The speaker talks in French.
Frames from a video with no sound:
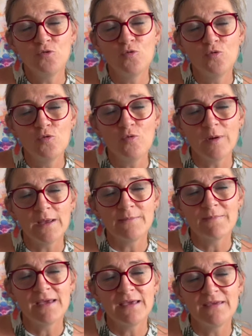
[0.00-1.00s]
coup, eh
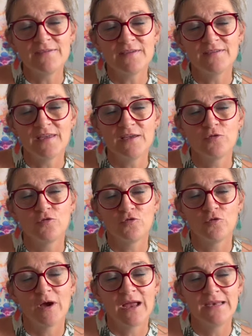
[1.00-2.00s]
ben, ils essayent de se
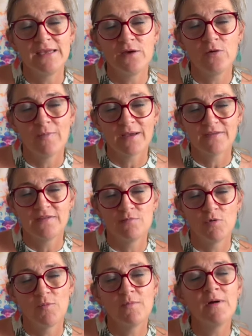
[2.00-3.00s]
rallier au
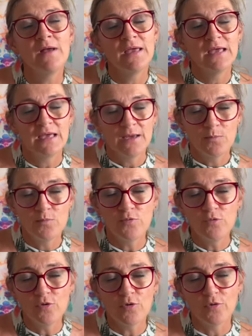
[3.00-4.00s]
maximum
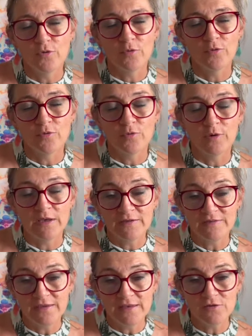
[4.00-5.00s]
pour euh,
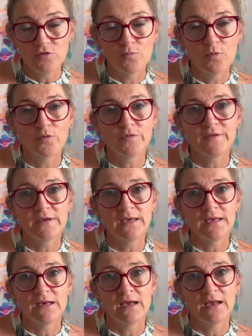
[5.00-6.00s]
essayer de monter
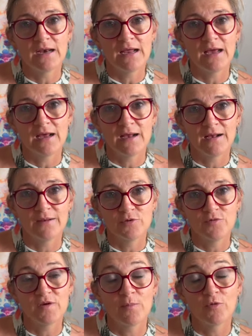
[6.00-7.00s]
la, de
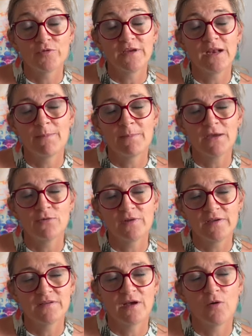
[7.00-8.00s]
faire monter la
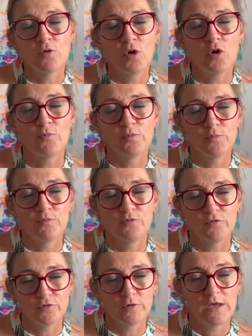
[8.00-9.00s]
mayonnaise encore un peu
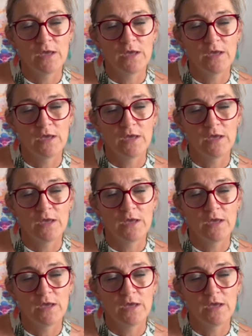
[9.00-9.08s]
plus.